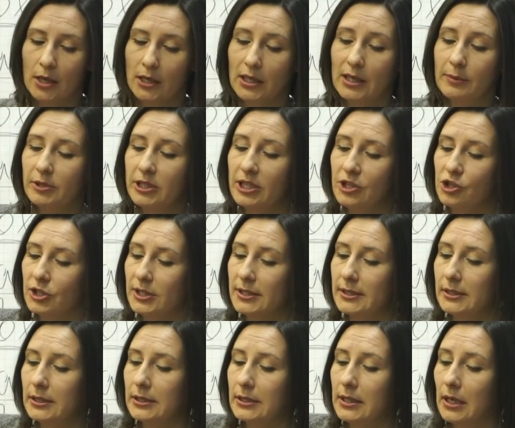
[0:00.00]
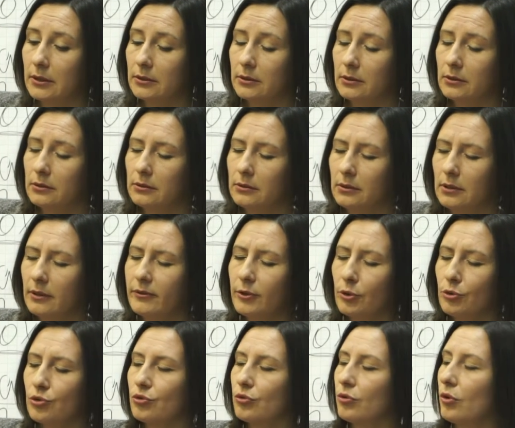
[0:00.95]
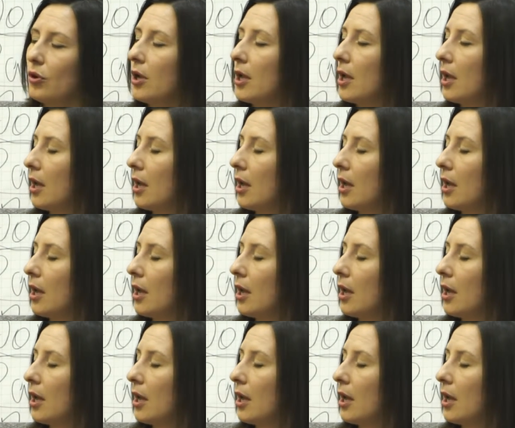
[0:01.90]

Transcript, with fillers: Я бы даже сказала так, на выручку.